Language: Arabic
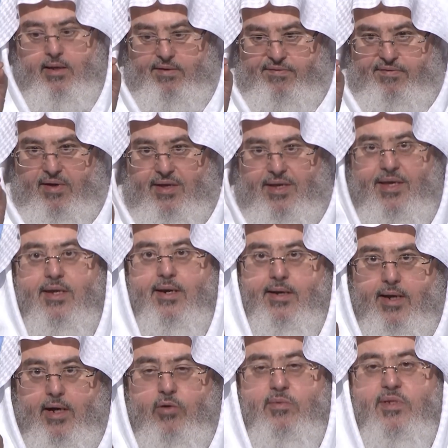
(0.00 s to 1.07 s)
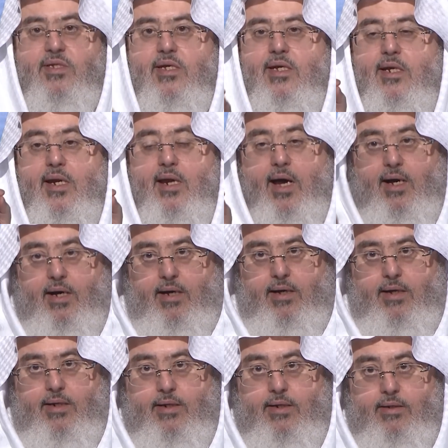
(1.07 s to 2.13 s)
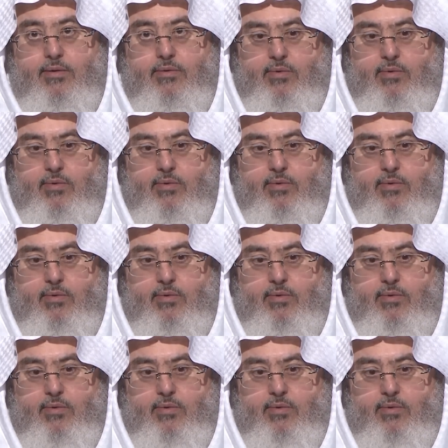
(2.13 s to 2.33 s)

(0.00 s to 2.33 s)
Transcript: فقيرا أو مسكينا حقا